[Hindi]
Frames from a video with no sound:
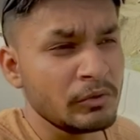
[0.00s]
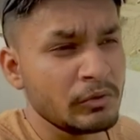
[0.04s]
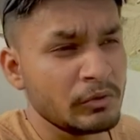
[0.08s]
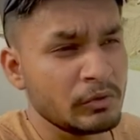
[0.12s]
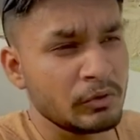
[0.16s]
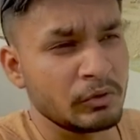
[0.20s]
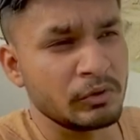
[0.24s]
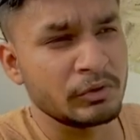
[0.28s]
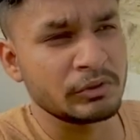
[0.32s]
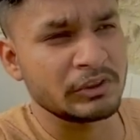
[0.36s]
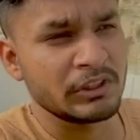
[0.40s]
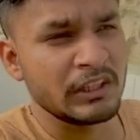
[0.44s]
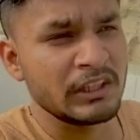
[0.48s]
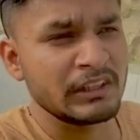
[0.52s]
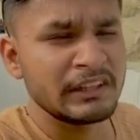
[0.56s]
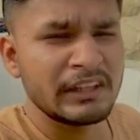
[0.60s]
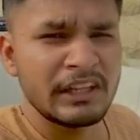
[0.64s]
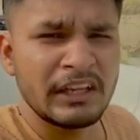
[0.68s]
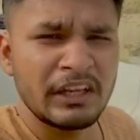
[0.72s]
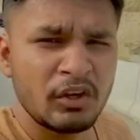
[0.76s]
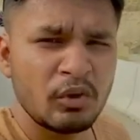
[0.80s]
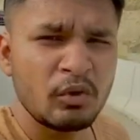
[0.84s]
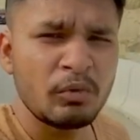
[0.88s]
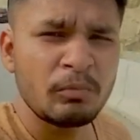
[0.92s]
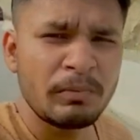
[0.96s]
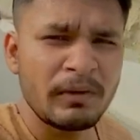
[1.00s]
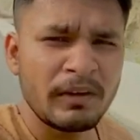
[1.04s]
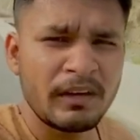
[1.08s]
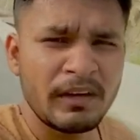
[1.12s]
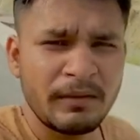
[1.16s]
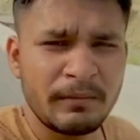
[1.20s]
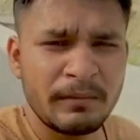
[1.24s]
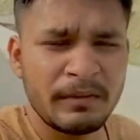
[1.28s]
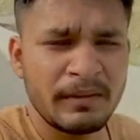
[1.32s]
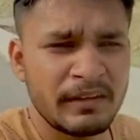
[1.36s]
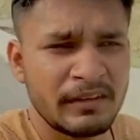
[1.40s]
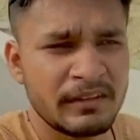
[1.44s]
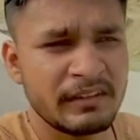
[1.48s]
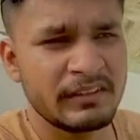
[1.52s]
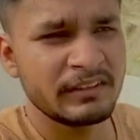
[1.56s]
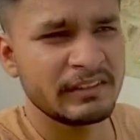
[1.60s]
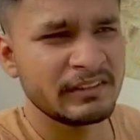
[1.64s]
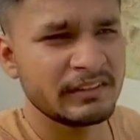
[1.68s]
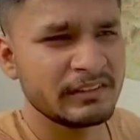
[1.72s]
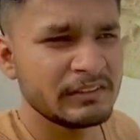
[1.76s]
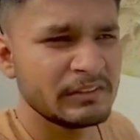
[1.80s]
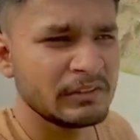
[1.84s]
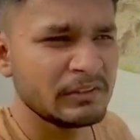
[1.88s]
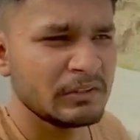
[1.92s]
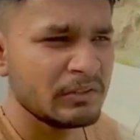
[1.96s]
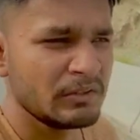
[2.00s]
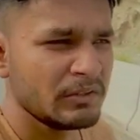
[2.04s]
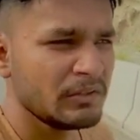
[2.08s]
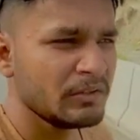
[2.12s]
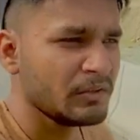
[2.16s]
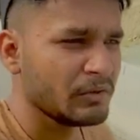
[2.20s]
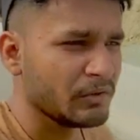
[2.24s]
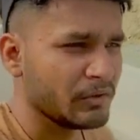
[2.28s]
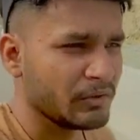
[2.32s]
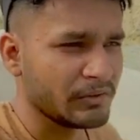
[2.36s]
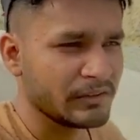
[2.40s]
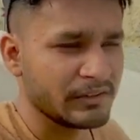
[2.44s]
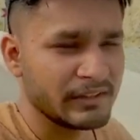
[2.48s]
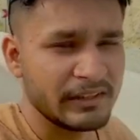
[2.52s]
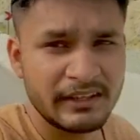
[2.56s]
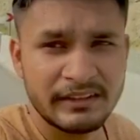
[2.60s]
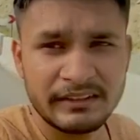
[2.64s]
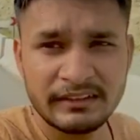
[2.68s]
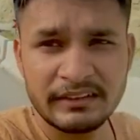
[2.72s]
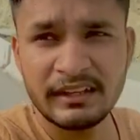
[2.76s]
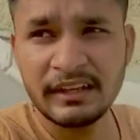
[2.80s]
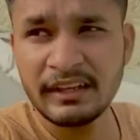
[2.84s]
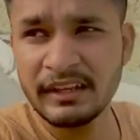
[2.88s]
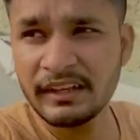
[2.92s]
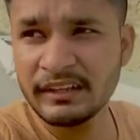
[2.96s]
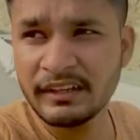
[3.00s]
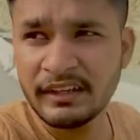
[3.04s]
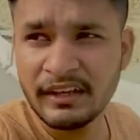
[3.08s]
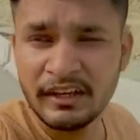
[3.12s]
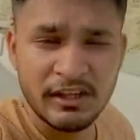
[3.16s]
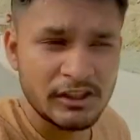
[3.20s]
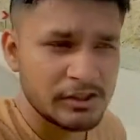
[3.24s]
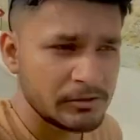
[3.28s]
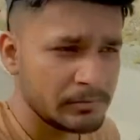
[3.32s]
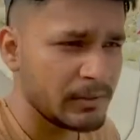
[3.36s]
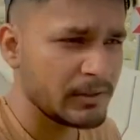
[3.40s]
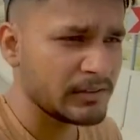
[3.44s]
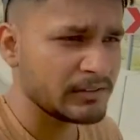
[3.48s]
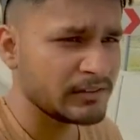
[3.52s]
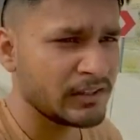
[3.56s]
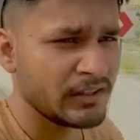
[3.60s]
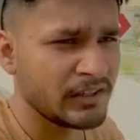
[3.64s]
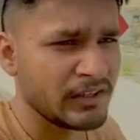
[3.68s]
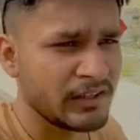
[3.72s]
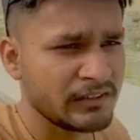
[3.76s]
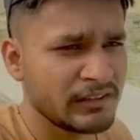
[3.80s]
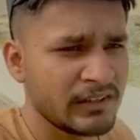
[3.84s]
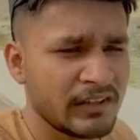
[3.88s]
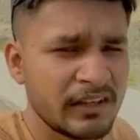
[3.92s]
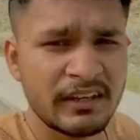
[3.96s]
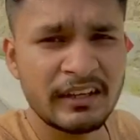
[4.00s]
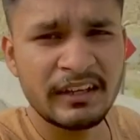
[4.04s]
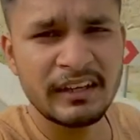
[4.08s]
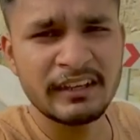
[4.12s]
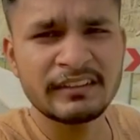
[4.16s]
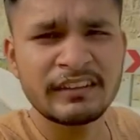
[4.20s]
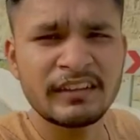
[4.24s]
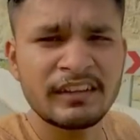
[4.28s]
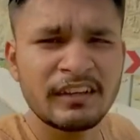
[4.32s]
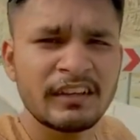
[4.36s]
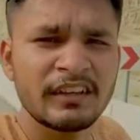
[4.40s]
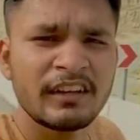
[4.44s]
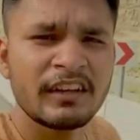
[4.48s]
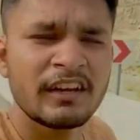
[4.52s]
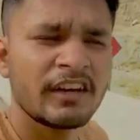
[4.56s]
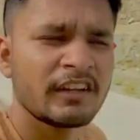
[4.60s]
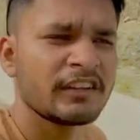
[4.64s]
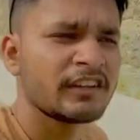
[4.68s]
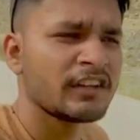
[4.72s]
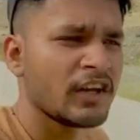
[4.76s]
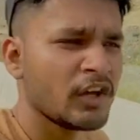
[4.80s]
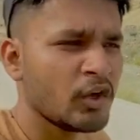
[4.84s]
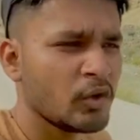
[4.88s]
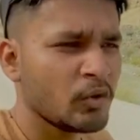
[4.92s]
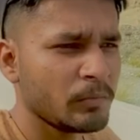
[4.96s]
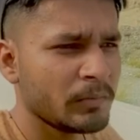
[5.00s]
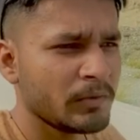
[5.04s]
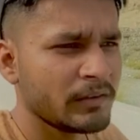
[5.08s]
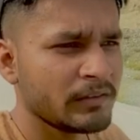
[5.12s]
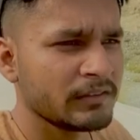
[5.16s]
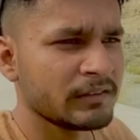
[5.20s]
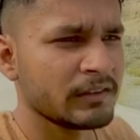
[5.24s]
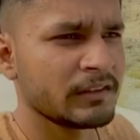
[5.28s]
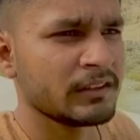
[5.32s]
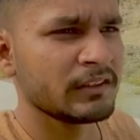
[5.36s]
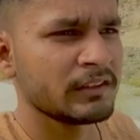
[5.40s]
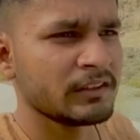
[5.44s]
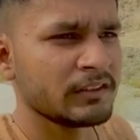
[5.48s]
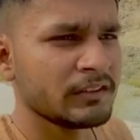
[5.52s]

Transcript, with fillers: तो चलते हैं ऊपर अभी और देखते हैं कि आसपास का नज़ारा कैसा नज़र आता है ऊपर से